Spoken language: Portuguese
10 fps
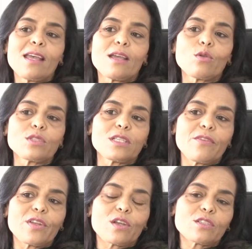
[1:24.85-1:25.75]

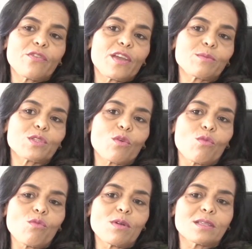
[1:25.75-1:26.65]
Inclusive, nós tivemos
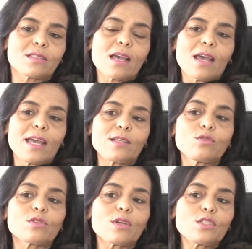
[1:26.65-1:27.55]
algumas
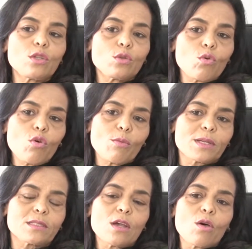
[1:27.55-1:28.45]
reduções de
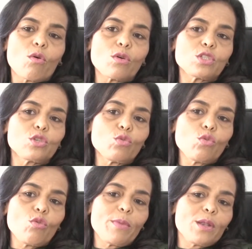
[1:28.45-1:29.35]
turmas, onde o
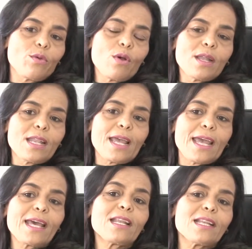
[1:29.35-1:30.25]
número
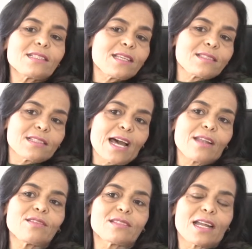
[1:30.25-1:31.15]
né, era
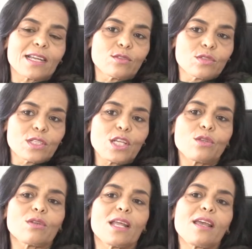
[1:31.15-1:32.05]
necessário estar
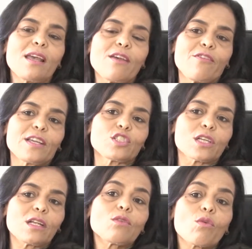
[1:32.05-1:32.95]
reduzindo, né?
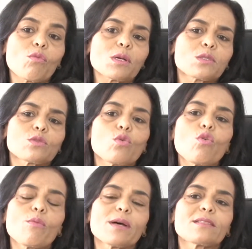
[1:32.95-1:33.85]
Fechando algumas
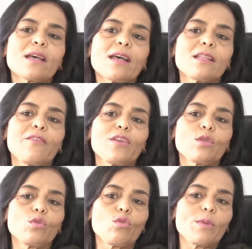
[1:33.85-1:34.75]
turmas
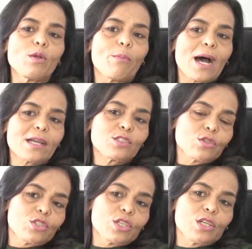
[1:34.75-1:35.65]
devido ao número
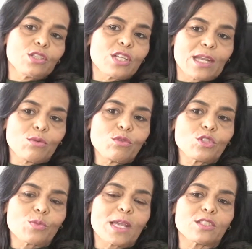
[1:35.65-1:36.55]
baixo de, de
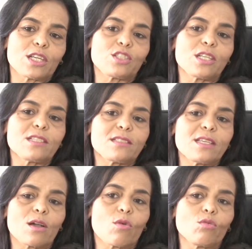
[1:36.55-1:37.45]
alunos, porque a gente
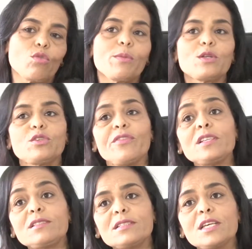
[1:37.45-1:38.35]
inicia com o um número de
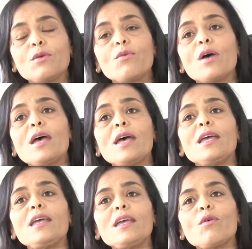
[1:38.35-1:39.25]
25
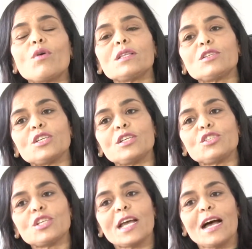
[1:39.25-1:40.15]
e quando a
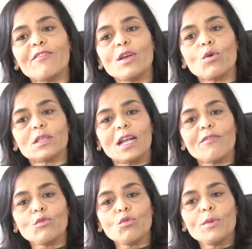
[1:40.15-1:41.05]
gente chegava e
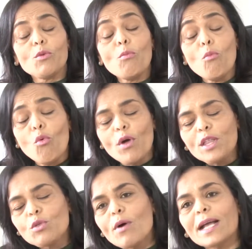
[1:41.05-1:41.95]
encontrava um número
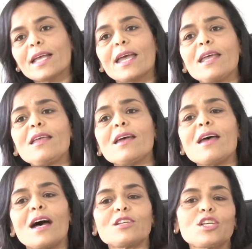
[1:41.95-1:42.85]
muito aquém,
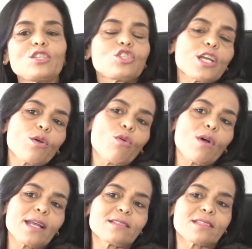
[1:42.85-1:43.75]
a gente
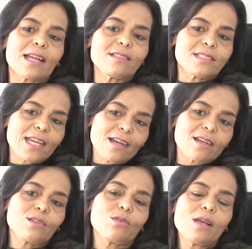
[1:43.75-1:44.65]
chegou a estar
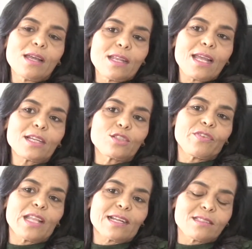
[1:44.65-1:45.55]
encerrando né,
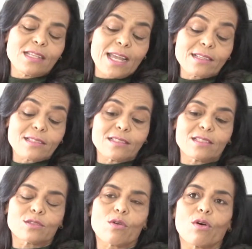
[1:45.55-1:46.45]
atividades nestas
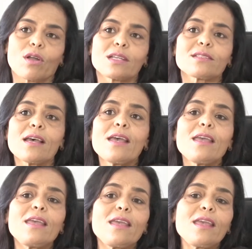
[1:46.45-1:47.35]
escolas
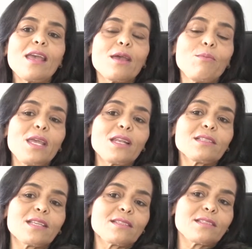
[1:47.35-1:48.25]
e
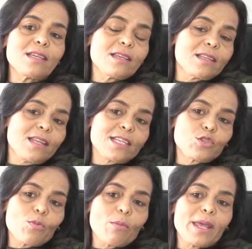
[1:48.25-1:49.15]
Minas, esse,
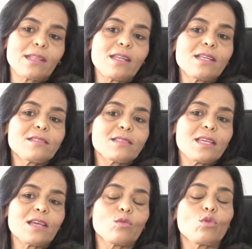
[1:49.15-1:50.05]
neste momento,
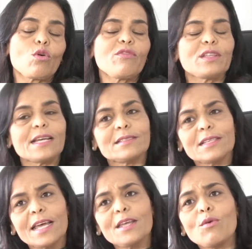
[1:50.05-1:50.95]
inicia no novo
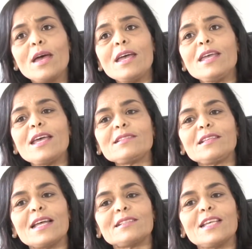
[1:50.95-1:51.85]
desenho, e
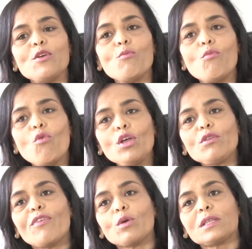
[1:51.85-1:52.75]
esse desenho
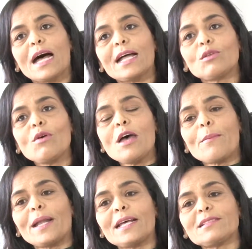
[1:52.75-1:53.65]
muito voltado
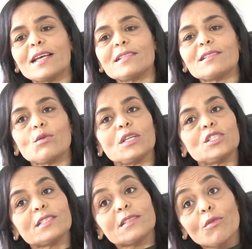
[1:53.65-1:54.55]
para essa questão da
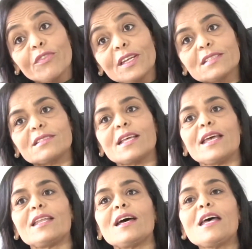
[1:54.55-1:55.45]
gestão
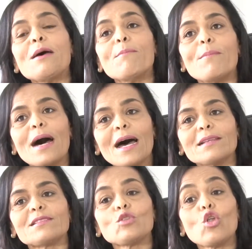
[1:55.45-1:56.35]
financeira.
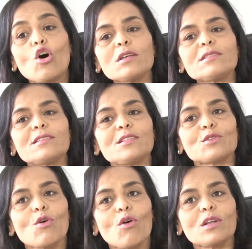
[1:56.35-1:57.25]
Mas nossas
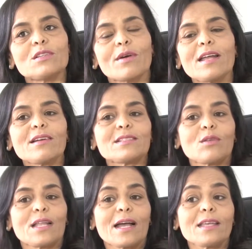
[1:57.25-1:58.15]
escolas, eu quero
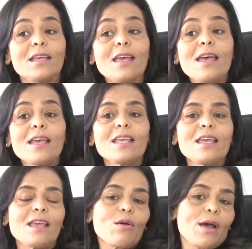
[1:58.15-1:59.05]
ressaltar aqui
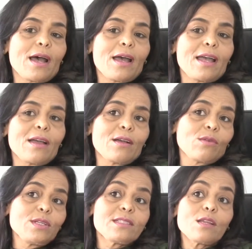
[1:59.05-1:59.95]
que é, é
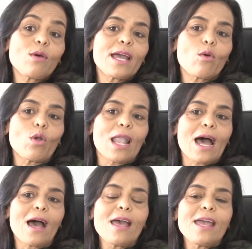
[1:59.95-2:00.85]
o ensino
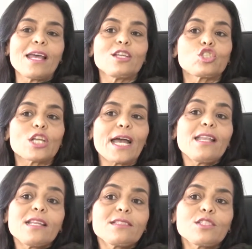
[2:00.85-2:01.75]
regular ele já
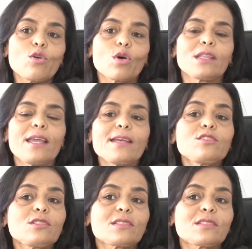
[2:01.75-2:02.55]
iniciou desde